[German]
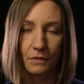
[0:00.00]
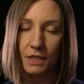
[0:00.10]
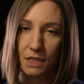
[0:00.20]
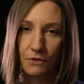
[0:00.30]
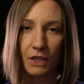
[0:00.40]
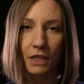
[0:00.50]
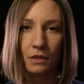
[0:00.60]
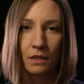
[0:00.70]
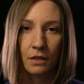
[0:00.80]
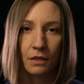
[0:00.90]

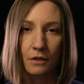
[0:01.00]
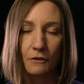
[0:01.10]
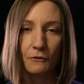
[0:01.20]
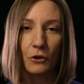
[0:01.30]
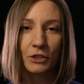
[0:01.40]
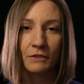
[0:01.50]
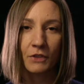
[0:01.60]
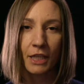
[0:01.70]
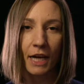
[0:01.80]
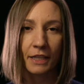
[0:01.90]
Deswegen fordern
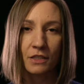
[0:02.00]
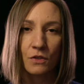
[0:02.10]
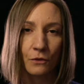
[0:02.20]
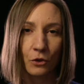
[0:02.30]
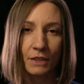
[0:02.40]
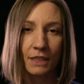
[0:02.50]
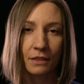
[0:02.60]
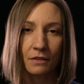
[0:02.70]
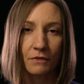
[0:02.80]
wir einen sofortigen